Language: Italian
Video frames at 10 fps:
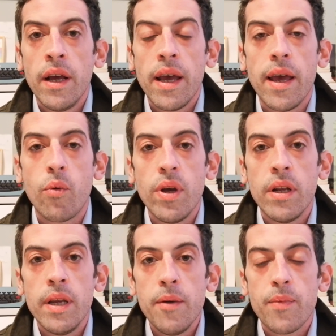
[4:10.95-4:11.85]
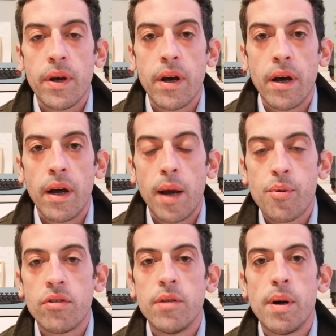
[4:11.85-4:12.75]
e quindi eh, la
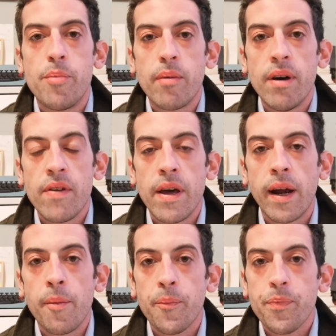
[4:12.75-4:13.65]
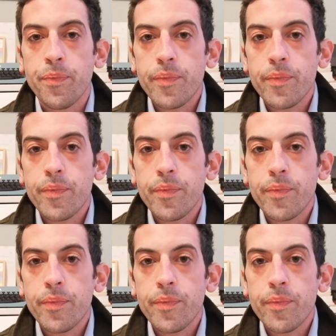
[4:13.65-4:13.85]
prossima primavera